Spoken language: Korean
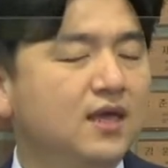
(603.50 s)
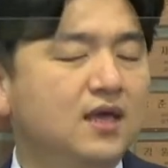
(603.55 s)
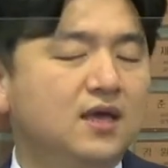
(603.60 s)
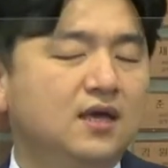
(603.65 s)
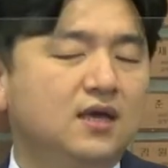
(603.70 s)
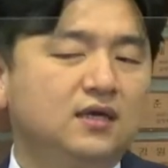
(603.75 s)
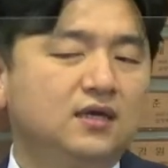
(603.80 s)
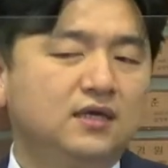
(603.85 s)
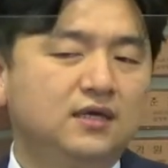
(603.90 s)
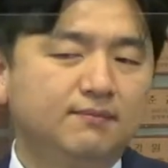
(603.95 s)

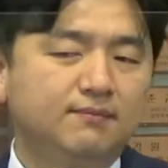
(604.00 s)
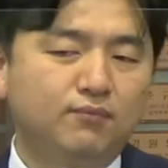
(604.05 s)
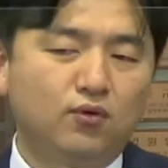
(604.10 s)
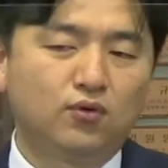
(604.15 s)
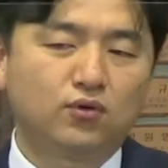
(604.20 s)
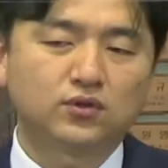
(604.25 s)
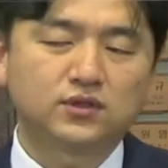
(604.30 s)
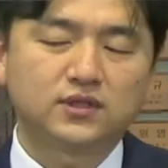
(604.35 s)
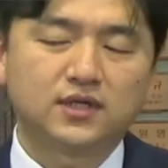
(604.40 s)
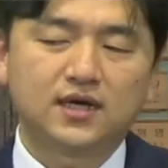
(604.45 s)
이
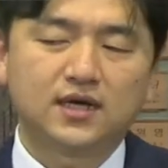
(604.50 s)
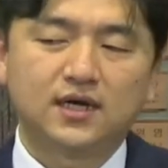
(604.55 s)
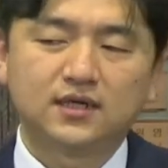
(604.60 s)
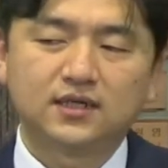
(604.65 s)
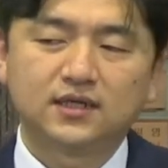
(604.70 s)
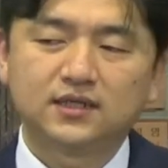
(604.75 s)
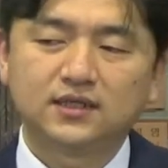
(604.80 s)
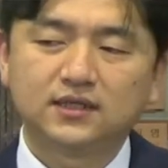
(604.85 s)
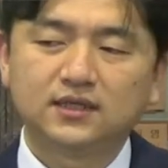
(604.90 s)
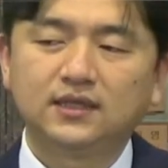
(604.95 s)
포로
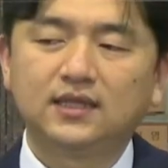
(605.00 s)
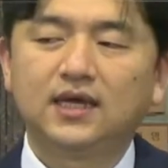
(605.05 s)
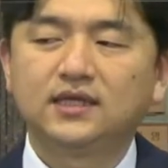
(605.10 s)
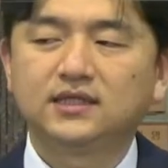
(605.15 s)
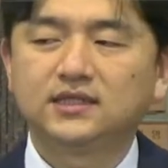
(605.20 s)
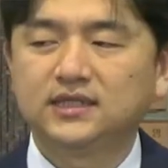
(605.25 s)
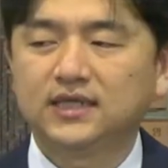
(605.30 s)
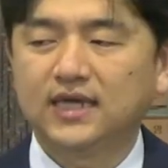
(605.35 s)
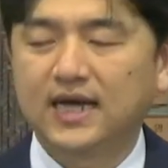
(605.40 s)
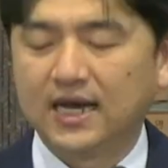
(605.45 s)
생활이
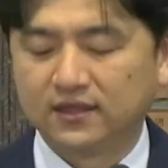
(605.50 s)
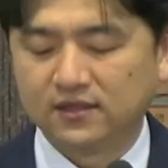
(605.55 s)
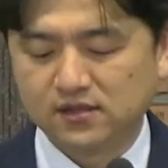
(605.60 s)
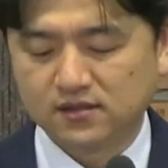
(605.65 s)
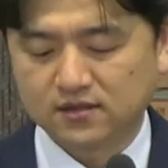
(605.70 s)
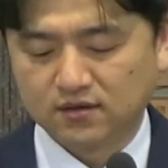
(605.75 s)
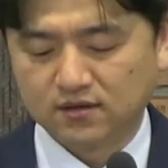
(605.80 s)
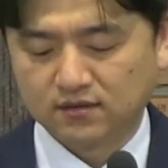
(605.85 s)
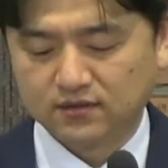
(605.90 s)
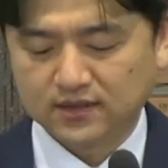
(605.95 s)
끝나지
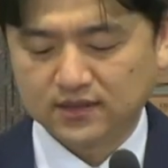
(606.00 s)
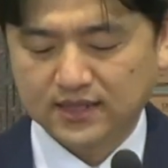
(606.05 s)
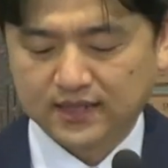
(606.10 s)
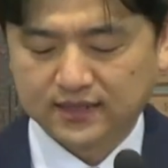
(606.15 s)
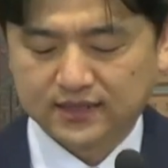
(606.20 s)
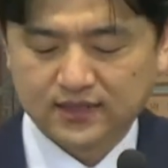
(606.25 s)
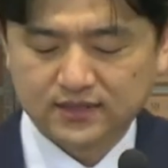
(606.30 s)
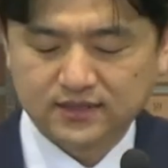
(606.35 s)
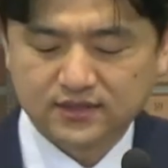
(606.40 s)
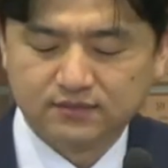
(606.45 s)
않을 것
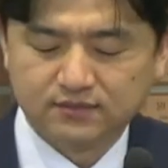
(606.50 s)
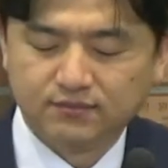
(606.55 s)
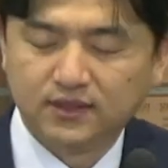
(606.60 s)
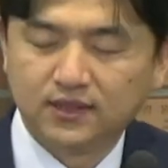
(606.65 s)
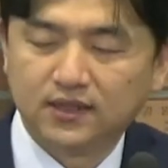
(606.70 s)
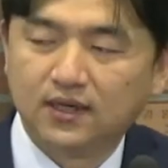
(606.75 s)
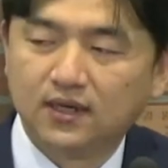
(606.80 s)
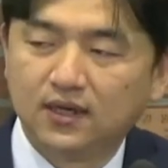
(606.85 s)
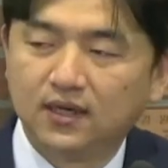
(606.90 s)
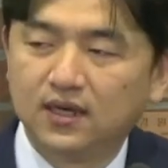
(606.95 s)

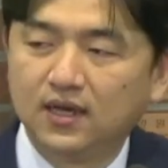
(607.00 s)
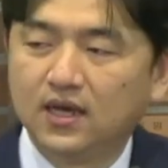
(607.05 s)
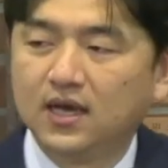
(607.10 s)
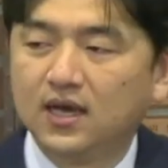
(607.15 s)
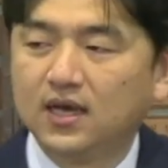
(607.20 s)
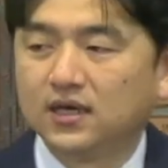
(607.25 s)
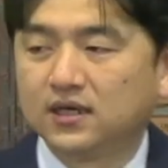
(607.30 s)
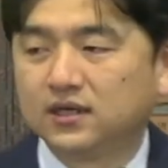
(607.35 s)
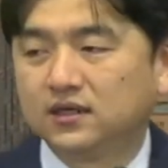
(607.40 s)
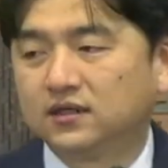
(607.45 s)
같았습니다.
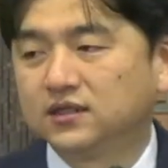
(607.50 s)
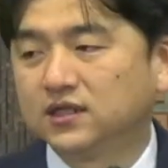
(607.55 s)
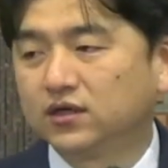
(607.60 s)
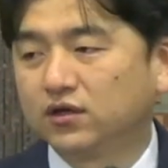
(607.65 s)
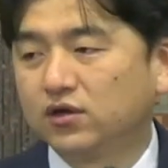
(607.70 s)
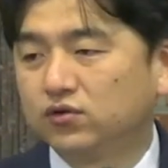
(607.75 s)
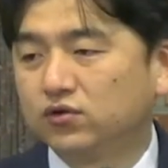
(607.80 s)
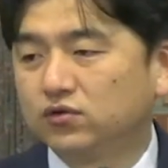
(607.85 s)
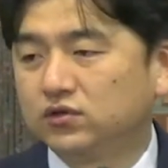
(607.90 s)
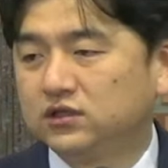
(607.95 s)
그러자
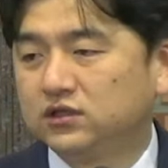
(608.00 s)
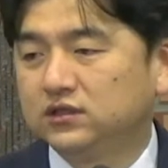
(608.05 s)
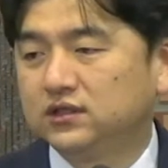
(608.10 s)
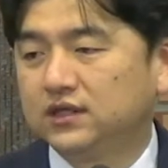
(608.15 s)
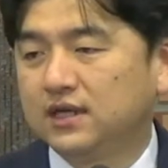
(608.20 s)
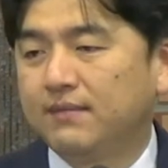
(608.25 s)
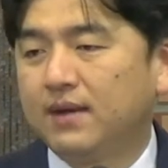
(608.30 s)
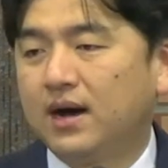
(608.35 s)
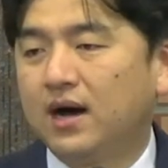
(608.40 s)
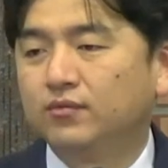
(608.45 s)
결국
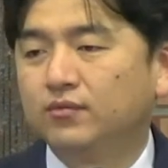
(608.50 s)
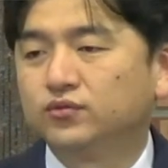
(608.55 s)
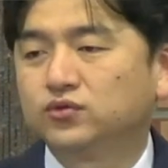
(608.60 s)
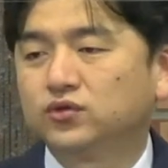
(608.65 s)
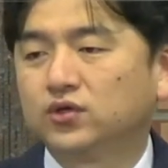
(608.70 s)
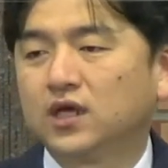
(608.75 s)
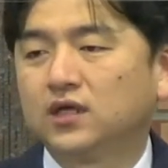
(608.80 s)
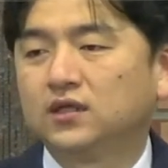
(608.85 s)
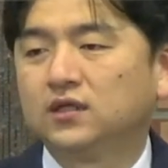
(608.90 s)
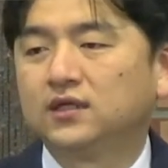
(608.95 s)
그들의
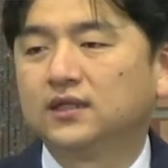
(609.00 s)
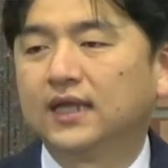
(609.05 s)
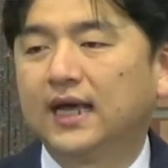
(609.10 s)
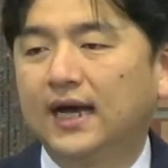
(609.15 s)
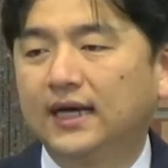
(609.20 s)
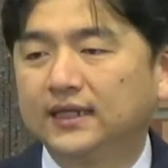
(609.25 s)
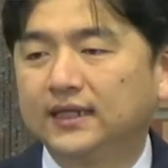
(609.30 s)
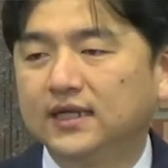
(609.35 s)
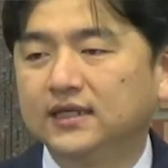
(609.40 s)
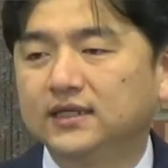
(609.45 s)
마음속에는
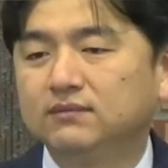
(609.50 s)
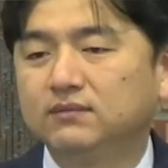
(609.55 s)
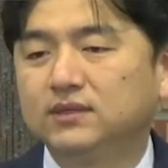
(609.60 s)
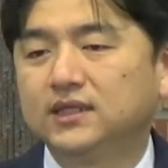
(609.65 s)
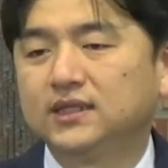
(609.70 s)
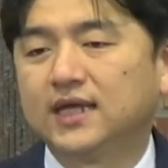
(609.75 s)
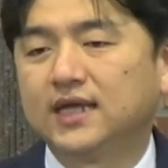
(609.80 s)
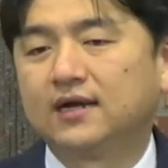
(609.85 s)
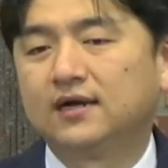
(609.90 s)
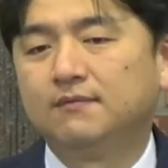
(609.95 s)
하나님이
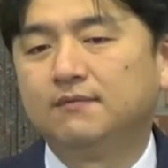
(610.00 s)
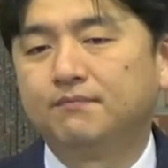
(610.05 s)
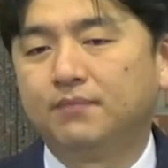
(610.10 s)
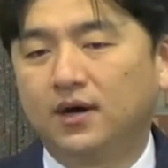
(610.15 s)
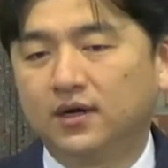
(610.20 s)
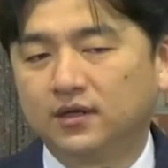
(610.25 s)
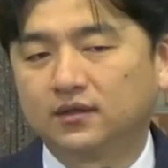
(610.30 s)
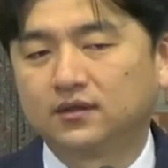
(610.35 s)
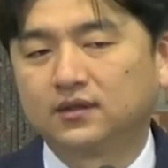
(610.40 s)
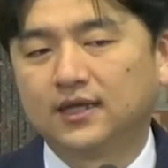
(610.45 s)
나를
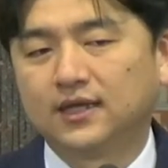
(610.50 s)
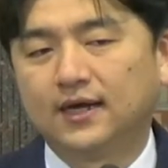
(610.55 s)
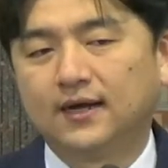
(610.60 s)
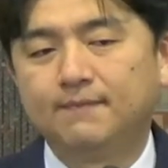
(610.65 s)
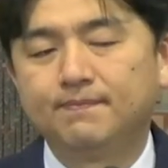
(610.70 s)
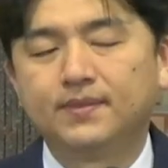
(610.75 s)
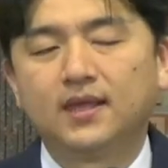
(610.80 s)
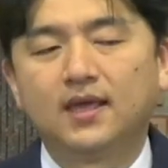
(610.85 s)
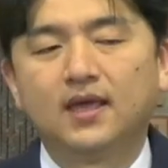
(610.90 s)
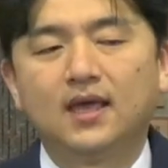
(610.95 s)
버렸다.
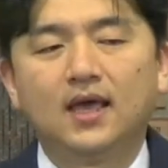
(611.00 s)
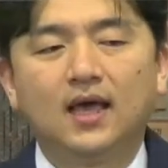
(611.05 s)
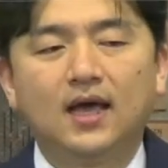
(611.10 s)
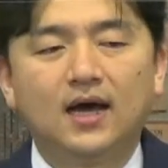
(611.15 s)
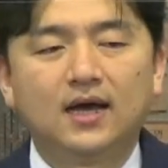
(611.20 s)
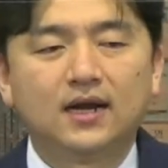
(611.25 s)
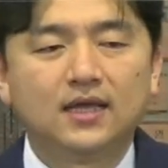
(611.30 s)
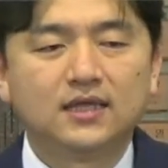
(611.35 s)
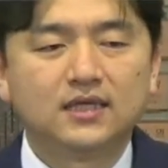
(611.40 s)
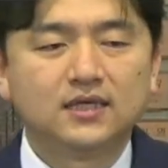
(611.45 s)

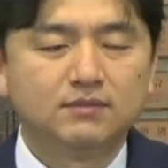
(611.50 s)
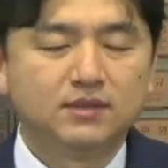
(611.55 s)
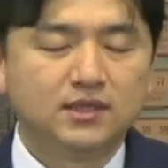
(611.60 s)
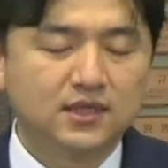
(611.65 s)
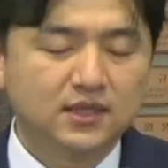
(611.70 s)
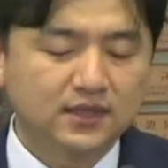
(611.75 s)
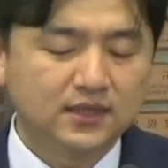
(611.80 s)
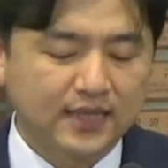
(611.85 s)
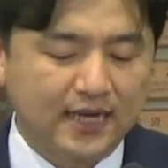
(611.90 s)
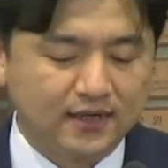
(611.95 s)

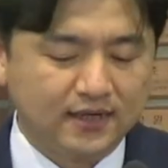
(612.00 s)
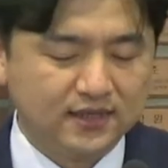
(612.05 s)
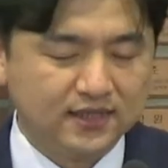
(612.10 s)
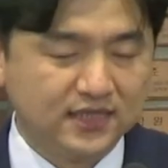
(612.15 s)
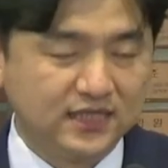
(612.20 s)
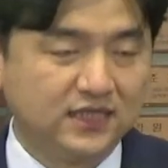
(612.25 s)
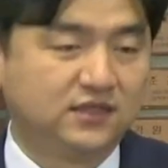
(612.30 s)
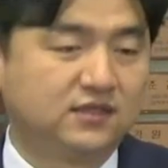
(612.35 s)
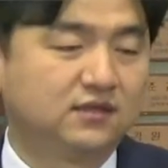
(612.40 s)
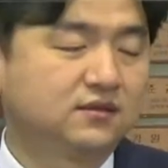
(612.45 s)
하나님이 나를
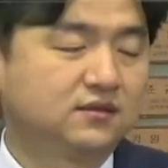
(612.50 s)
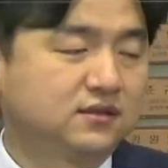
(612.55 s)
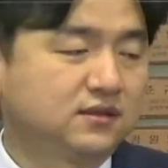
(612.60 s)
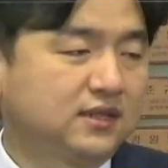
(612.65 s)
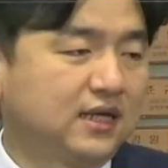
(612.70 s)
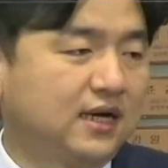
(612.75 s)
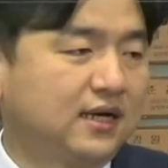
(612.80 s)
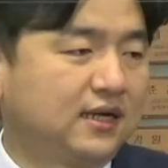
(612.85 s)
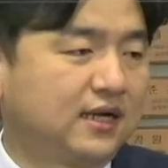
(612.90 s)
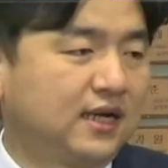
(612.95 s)

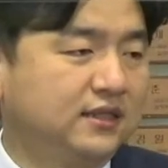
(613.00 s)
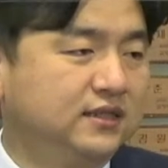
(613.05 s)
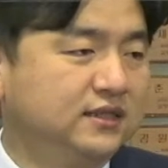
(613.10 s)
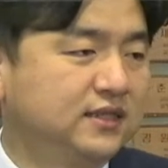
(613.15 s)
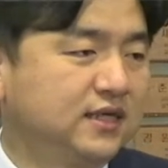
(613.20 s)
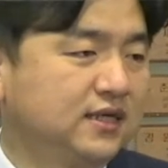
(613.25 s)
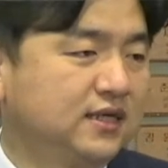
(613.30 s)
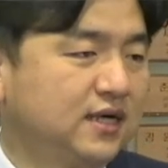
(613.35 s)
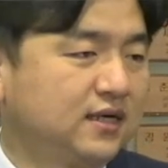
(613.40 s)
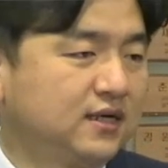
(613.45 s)
잊었다라는
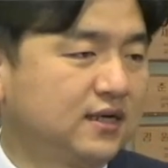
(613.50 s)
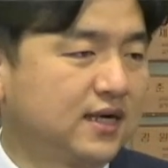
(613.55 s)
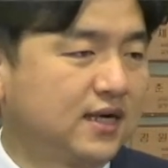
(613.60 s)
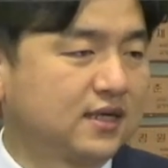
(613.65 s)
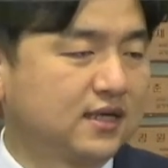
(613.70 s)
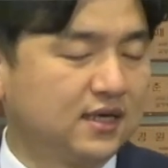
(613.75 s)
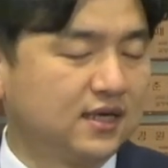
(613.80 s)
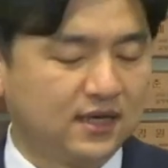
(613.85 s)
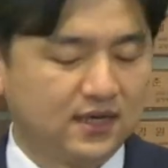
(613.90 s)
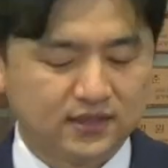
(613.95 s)
생각을
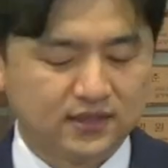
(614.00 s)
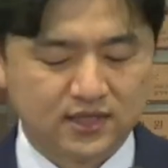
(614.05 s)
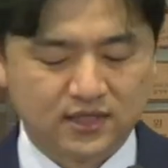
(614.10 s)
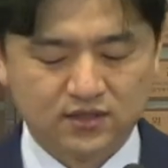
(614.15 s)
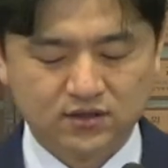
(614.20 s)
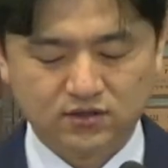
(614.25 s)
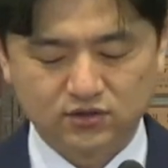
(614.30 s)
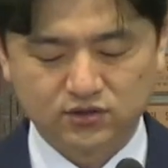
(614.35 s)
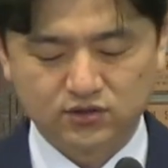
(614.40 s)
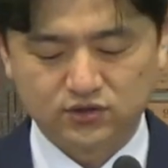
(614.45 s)
갖게
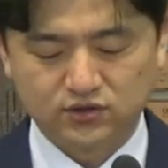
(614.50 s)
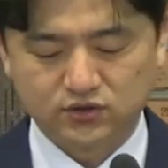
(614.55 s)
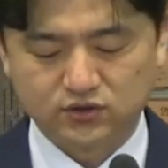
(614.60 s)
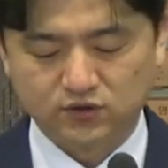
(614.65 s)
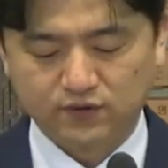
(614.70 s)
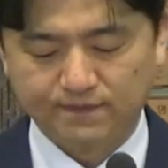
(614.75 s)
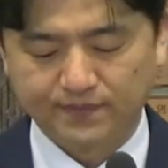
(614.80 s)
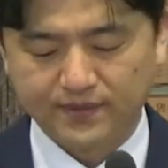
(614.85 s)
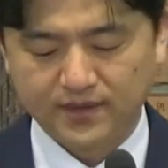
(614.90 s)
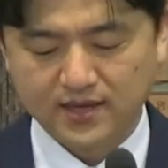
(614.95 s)
되는 것이죠.